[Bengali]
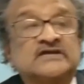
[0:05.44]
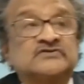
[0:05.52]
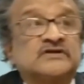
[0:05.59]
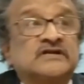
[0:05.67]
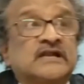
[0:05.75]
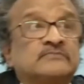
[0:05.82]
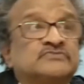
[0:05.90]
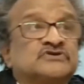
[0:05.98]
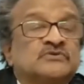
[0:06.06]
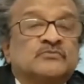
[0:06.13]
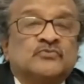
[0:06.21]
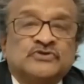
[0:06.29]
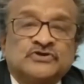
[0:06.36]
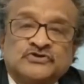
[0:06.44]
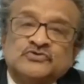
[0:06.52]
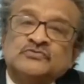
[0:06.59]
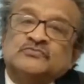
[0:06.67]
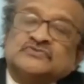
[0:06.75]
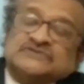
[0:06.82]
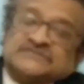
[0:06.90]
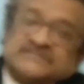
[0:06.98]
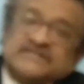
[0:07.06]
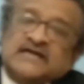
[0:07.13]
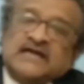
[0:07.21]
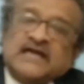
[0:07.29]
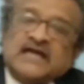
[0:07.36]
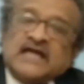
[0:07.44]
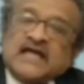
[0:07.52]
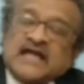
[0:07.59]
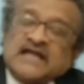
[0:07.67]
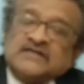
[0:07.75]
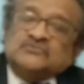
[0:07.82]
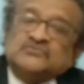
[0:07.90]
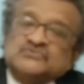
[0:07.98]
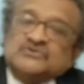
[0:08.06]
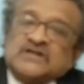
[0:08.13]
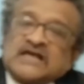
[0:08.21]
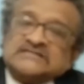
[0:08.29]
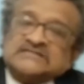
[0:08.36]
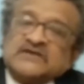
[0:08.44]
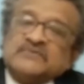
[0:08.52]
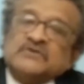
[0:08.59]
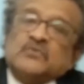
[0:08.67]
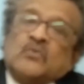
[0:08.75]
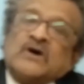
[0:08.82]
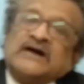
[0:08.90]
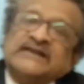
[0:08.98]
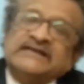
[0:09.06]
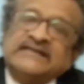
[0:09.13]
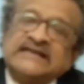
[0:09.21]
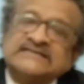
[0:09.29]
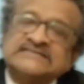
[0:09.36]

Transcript: সুমন দাসকে খুনের চেষ্টার অভিযোগে উলুবেরিয়া আদালতের আইনজীবী